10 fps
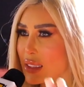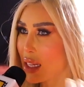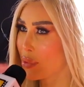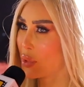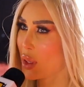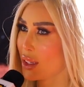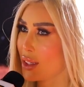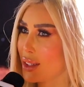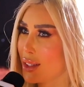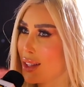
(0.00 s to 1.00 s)
ثابته
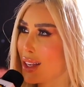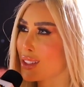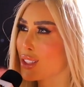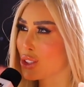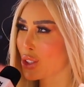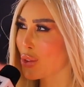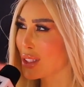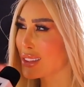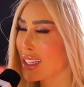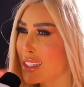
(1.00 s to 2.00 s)
اذا
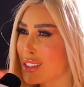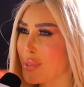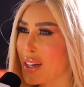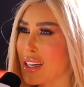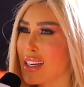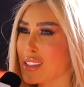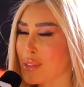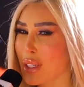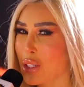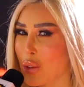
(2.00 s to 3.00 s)
تجوزت ثالث مره لازم
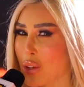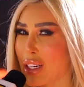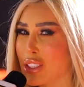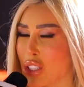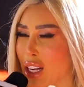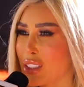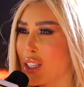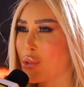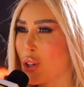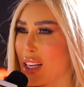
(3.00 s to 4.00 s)
يكون الشخص
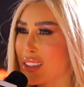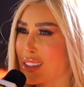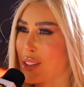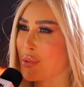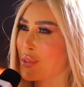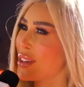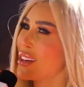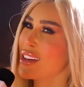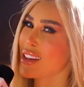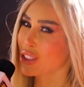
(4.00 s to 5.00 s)
المناسب
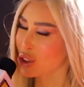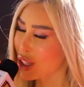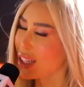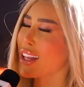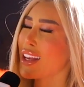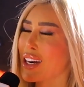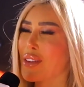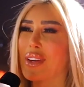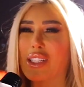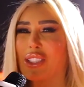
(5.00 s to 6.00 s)
ان شاء الله يا
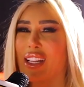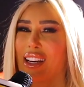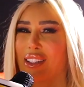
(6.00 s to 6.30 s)
رب ليش لا